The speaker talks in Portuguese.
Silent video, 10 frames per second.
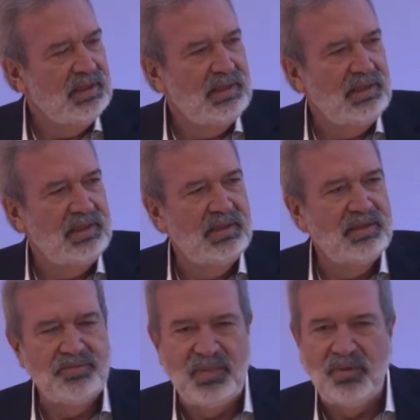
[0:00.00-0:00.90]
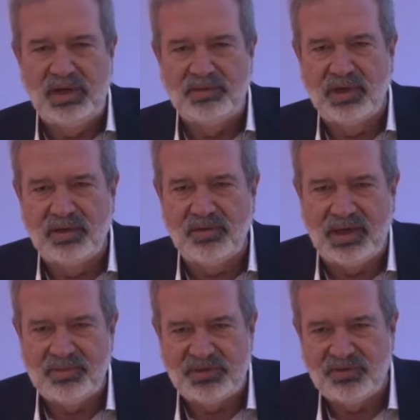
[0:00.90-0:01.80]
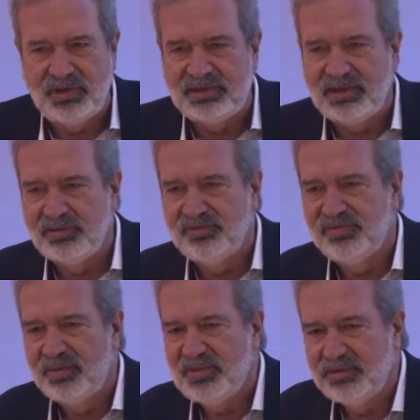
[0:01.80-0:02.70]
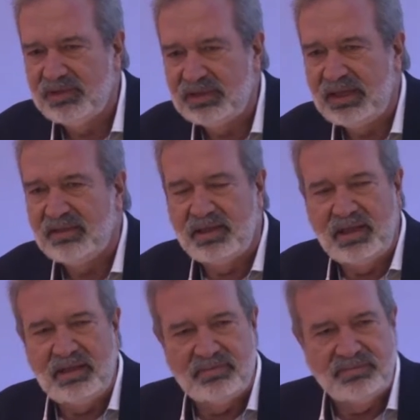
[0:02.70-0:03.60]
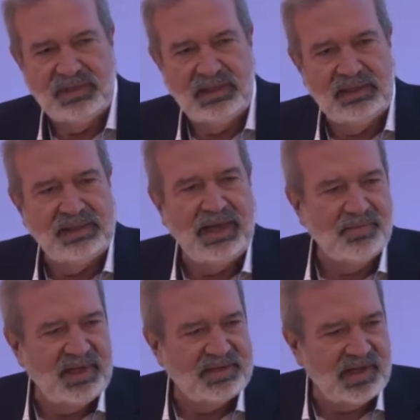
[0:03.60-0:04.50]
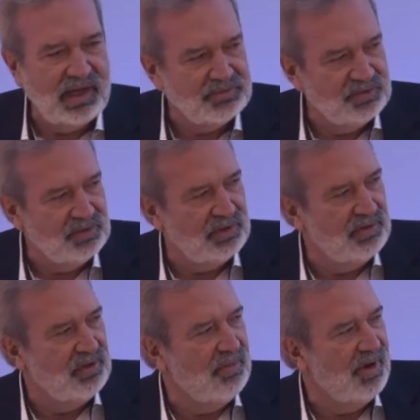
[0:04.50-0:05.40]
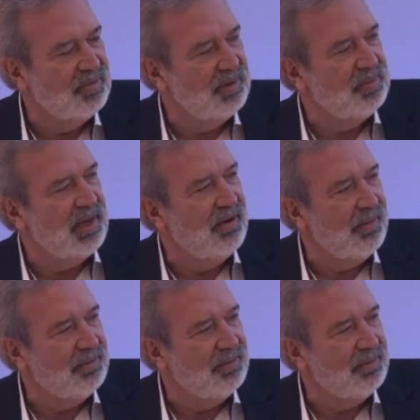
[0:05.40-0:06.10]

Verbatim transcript: e eu ando regularmente no aterro do Flamengo e tentei andar mais rápido do que o normal para pegar uma